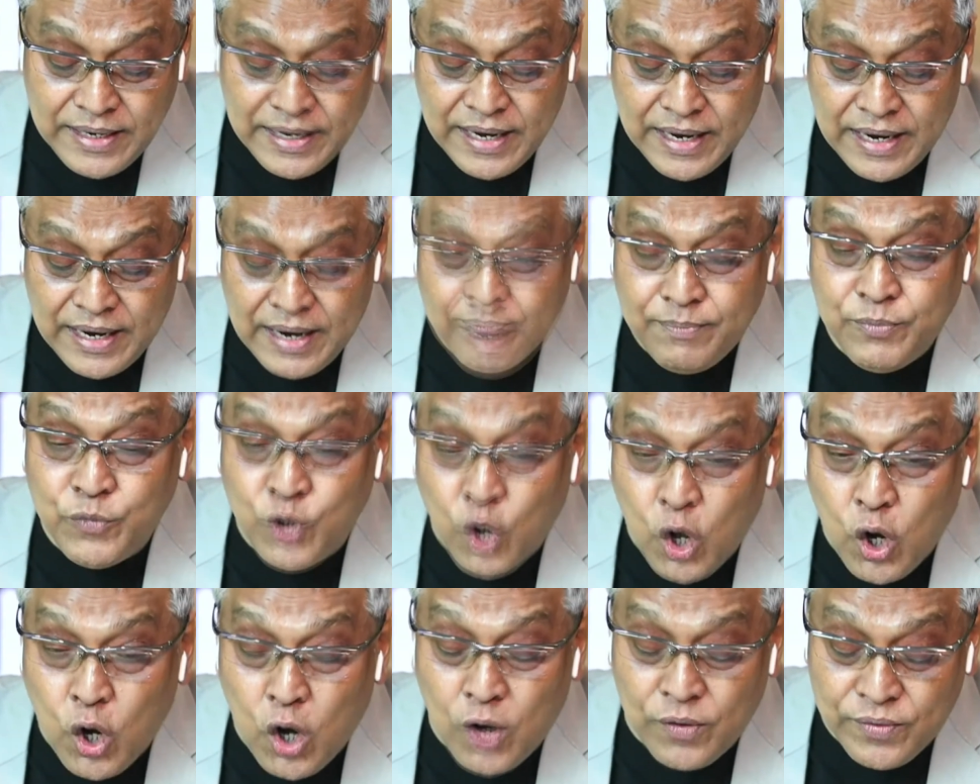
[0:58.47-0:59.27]
นะครับช
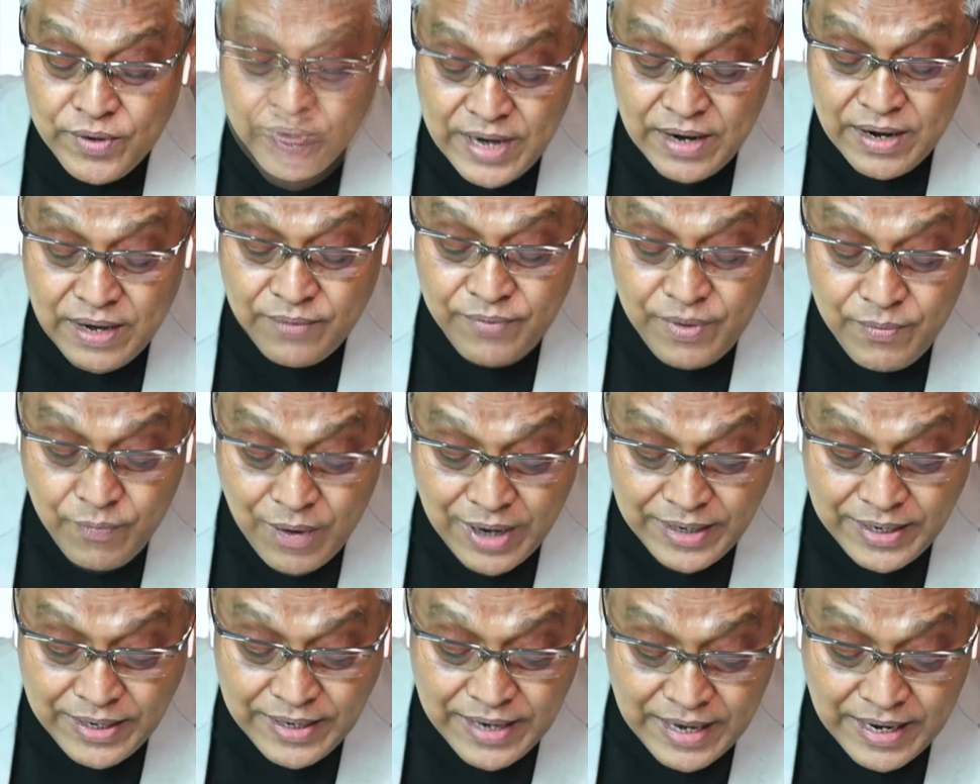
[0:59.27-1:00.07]
อเรืองวิ
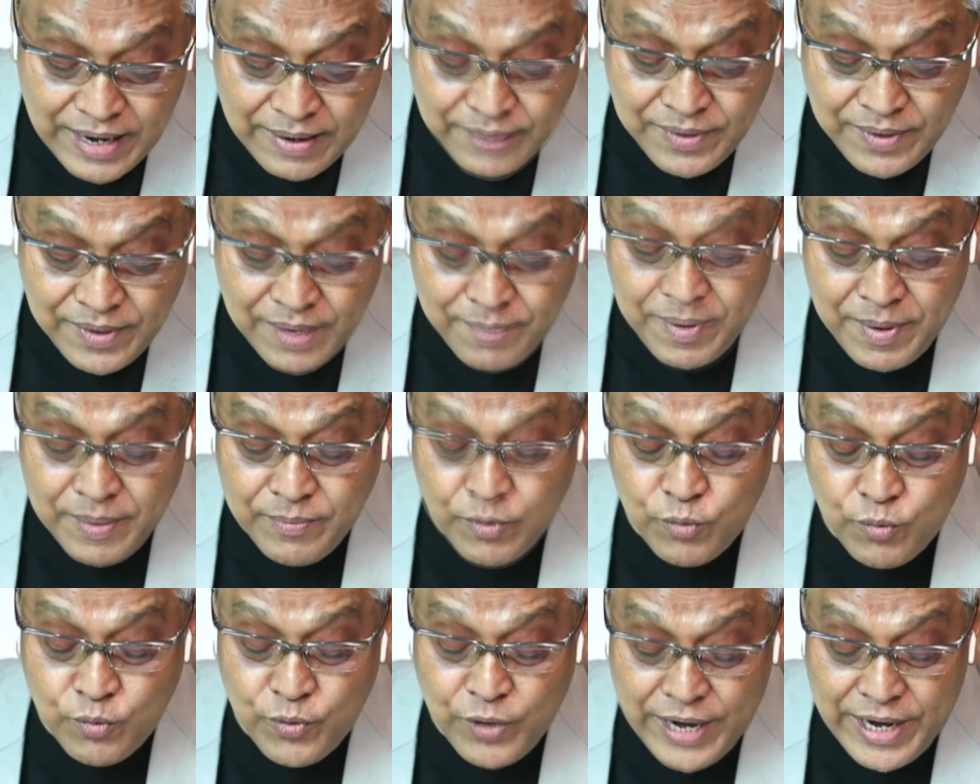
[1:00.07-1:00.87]
วัฒนะครับ ท่านเป็น
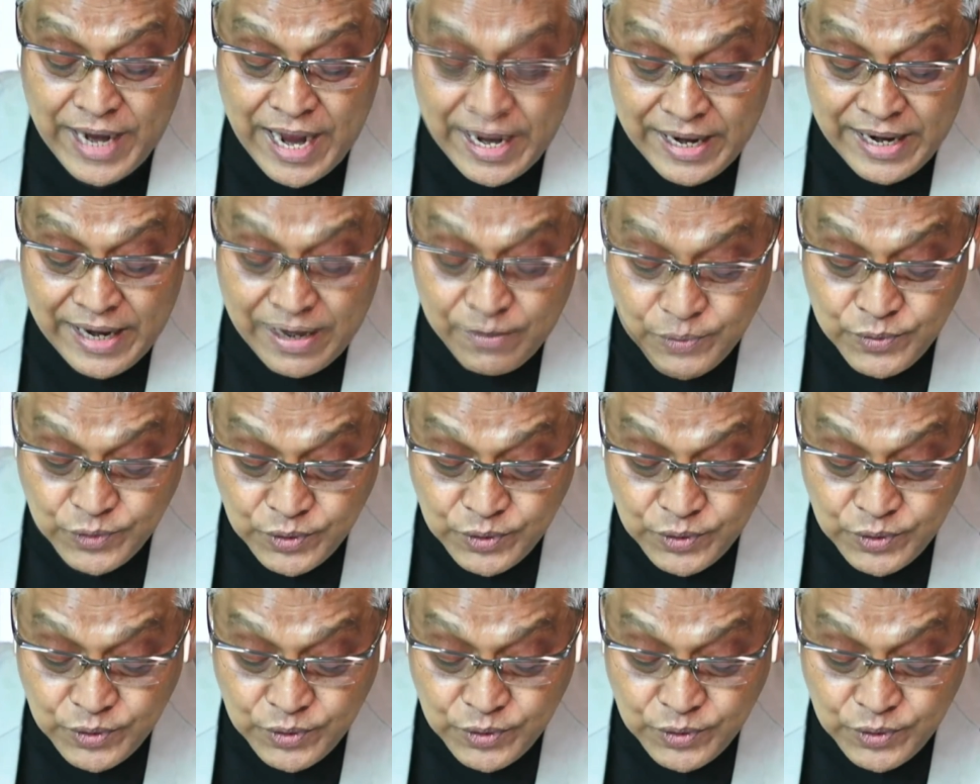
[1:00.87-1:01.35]
ผู้อำนวยการอาวุ